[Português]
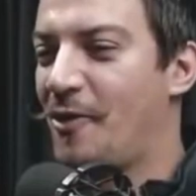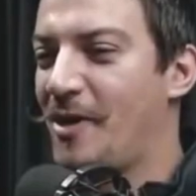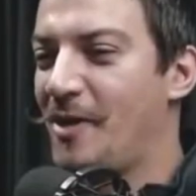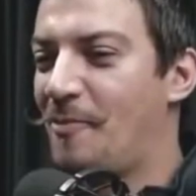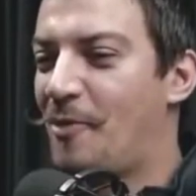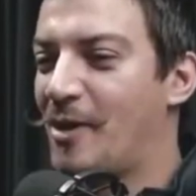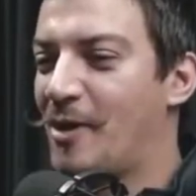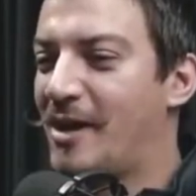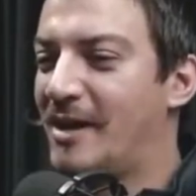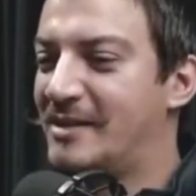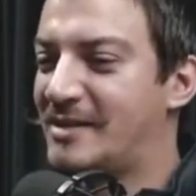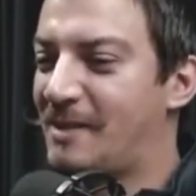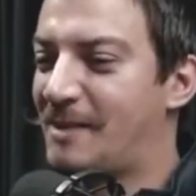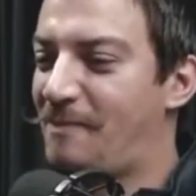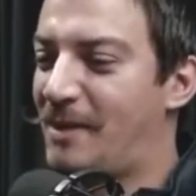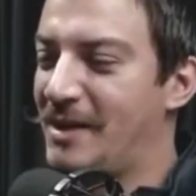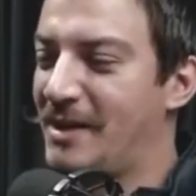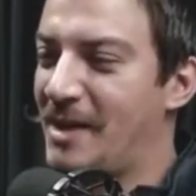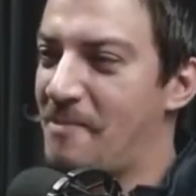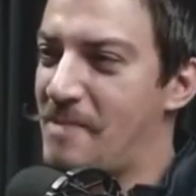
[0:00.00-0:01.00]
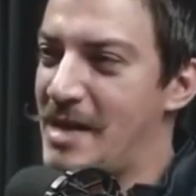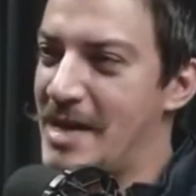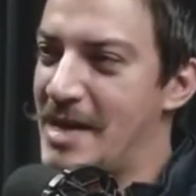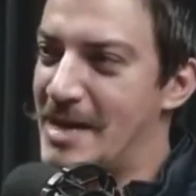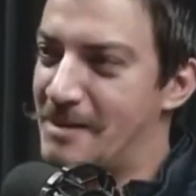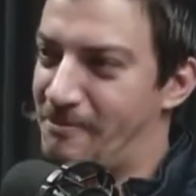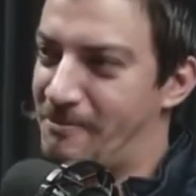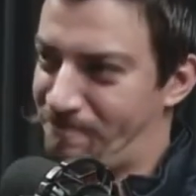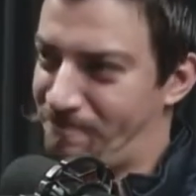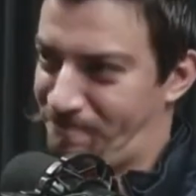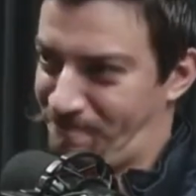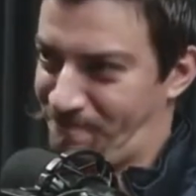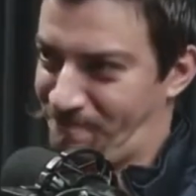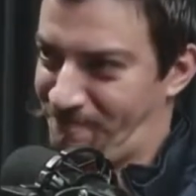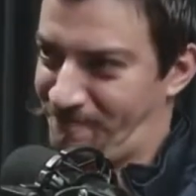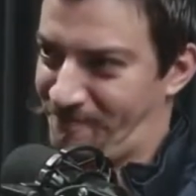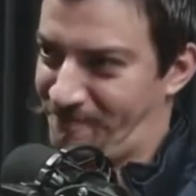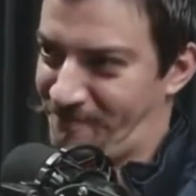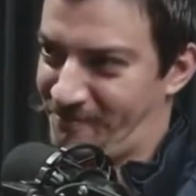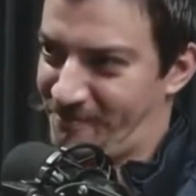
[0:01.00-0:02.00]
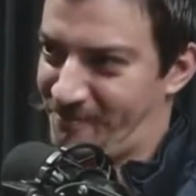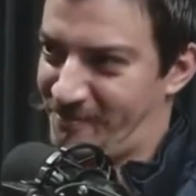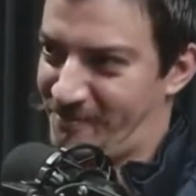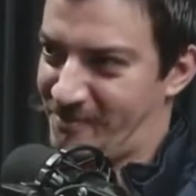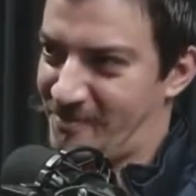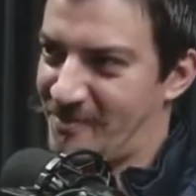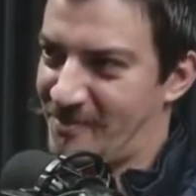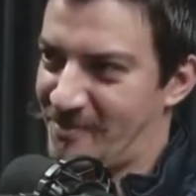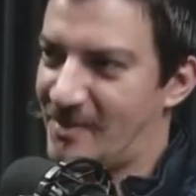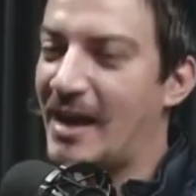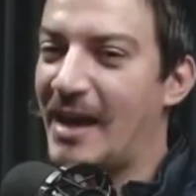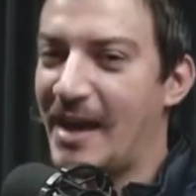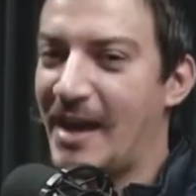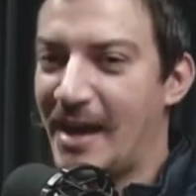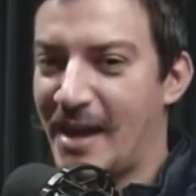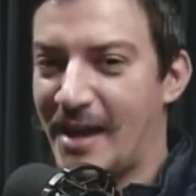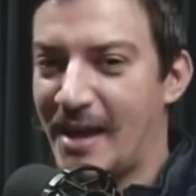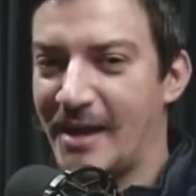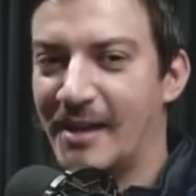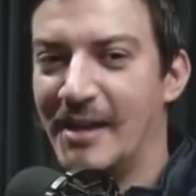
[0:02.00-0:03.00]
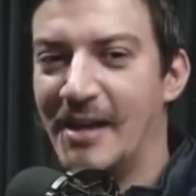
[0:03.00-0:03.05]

um pouquinho antes da pandemia. É mesmo? É.